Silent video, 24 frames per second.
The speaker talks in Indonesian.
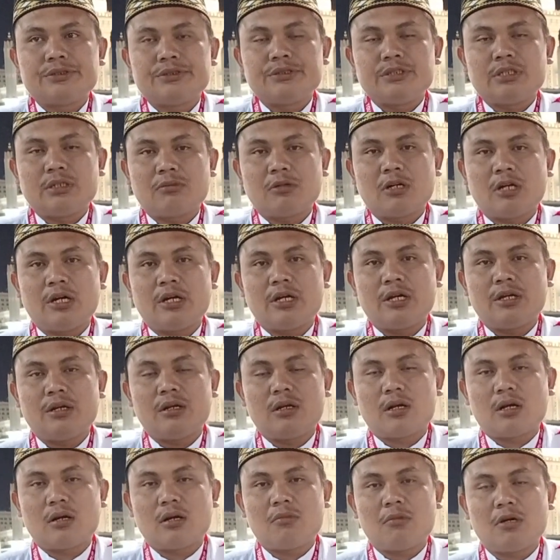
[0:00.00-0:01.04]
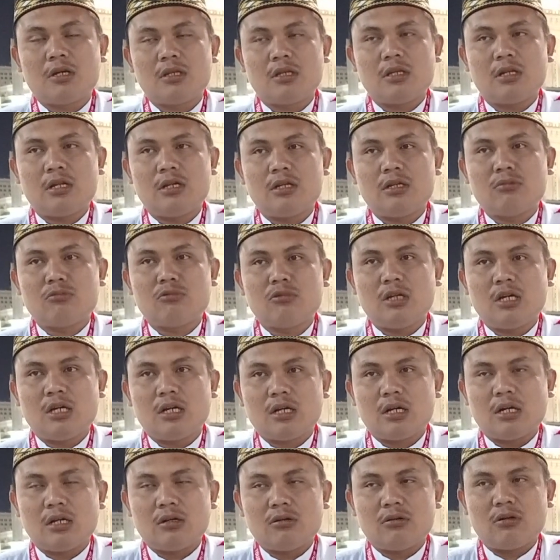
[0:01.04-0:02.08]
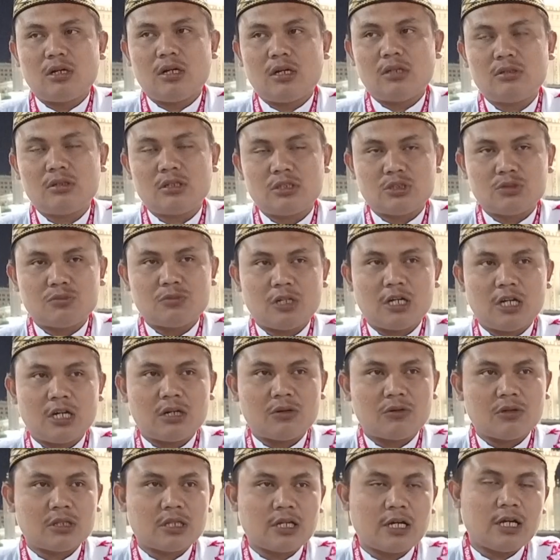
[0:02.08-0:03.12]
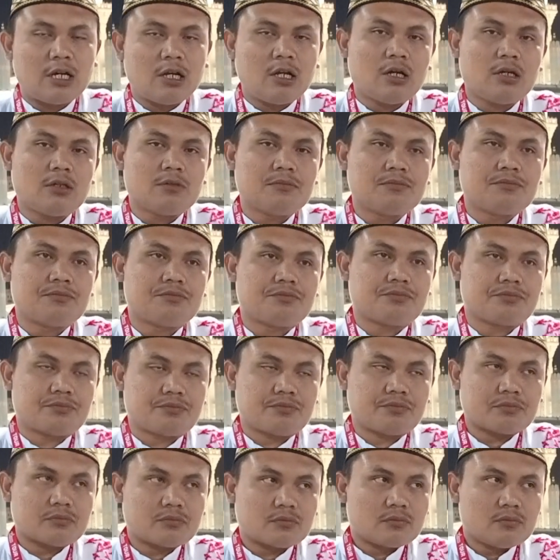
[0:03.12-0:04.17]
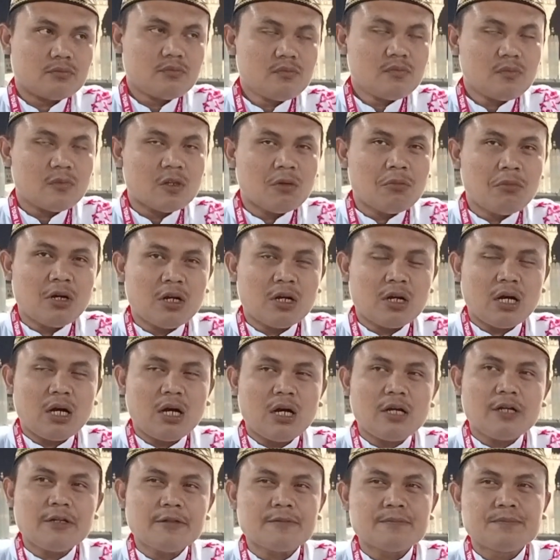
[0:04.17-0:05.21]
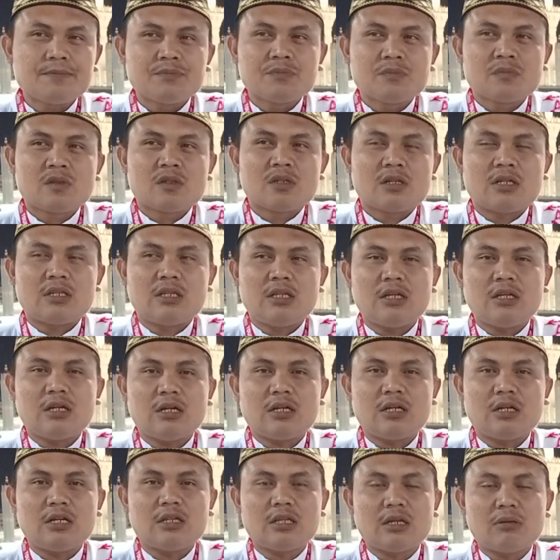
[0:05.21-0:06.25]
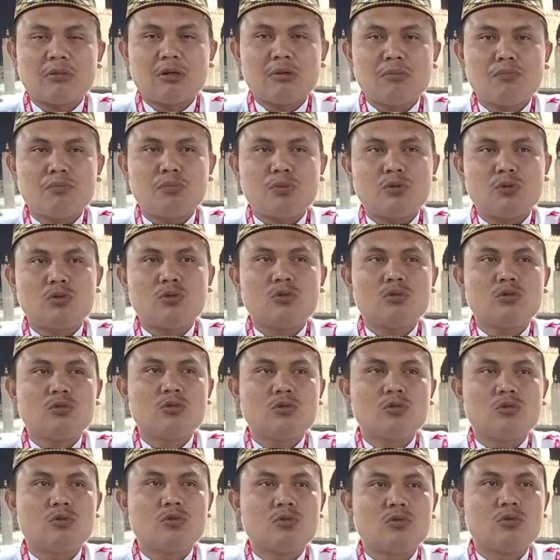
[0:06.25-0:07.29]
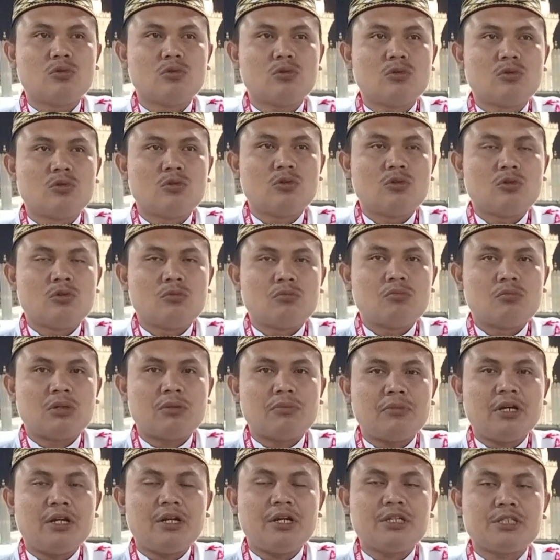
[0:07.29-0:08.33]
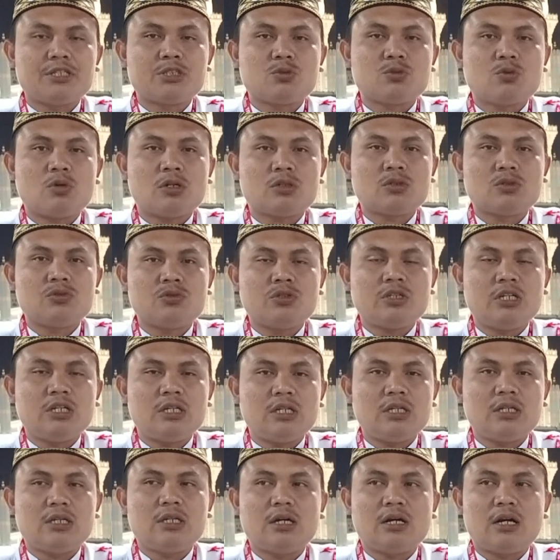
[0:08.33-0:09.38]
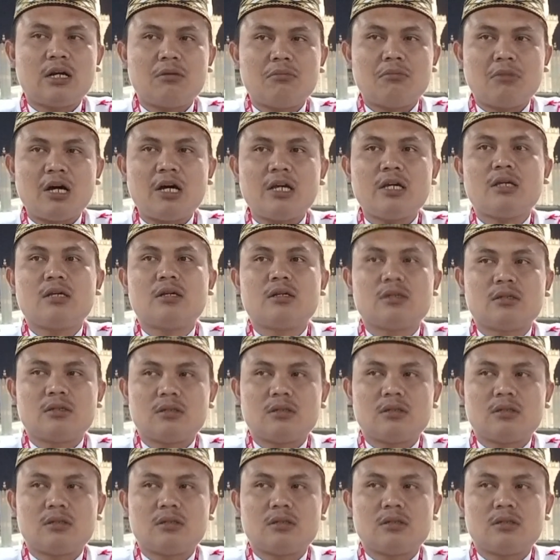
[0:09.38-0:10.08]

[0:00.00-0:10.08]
jamaah yang dirahmati dan dimuliakan oleh Allah Subhanahu wa taala. Maka ketika kita mampu memanage waktu ini dengan baik,